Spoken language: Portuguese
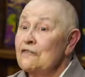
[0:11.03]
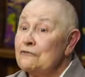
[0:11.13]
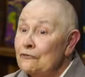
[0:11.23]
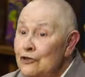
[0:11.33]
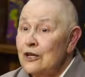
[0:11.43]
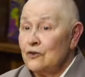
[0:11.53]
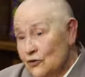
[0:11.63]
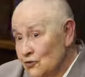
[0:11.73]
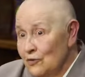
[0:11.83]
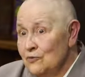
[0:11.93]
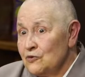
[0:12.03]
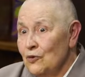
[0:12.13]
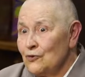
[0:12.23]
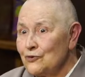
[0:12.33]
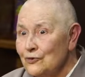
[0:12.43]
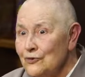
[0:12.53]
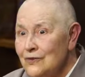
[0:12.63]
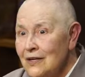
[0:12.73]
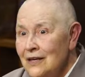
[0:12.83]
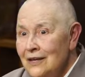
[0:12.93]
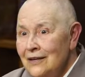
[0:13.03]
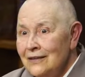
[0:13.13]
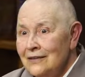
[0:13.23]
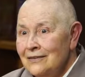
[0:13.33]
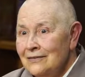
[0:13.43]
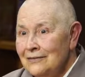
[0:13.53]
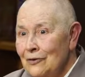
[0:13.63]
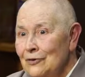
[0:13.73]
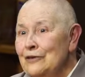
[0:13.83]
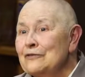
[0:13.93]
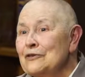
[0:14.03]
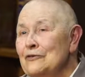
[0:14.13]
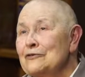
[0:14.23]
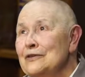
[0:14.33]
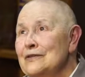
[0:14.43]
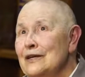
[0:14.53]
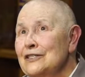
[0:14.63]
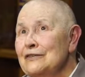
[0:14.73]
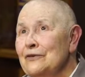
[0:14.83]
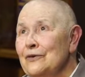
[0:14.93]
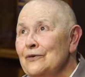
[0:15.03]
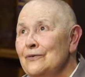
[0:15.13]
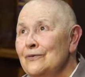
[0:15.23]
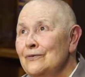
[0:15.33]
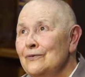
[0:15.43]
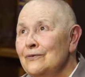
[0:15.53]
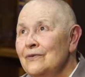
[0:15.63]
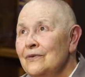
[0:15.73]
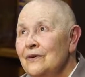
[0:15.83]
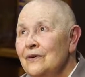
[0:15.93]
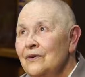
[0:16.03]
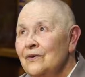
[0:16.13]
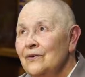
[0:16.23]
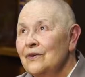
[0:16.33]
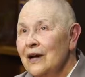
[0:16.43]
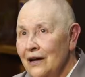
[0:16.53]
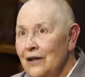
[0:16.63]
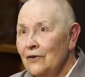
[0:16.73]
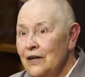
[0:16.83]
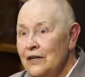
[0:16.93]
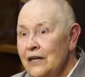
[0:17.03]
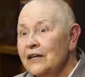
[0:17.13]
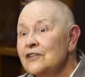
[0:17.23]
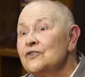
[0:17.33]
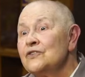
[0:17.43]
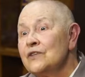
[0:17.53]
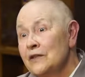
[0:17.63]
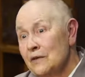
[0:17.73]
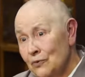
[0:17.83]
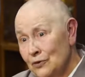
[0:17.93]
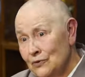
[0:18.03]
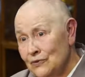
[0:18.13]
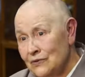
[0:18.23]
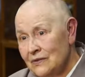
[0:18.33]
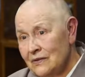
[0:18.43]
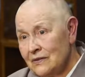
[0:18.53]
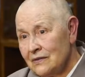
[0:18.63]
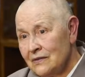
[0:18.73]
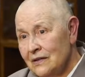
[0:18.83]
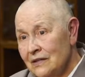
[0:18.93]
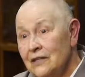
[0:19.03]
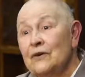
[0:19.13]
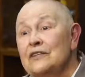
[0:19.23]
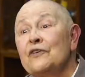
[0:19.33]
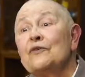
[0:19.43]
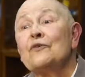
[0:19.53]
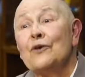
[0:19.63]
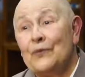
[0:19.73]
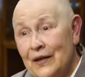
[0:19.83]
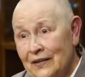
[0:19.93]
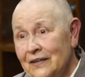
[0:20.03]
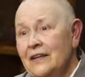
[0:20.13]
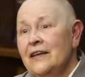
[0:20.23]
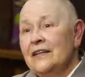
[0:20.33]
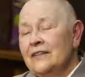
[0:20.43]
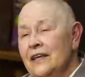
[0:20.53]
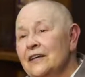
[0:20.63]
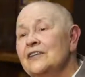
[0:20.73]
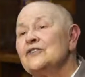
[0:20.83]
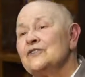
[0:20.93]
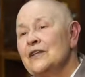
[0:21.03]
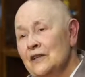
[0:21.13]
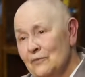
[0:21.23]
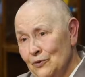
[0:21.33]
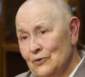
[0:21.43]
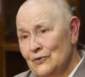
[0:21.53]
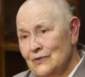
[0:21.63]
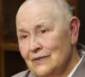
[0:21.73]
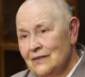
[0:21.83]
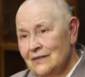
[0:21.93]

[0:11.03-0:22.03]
fúria, nós somos monstros. O livro que eu fiz, acho que foi com o Carnal, né? Nem Anjos, Nem Demônios. Não, esse foi com o Cortella. Nem Anjos, Nem Demônios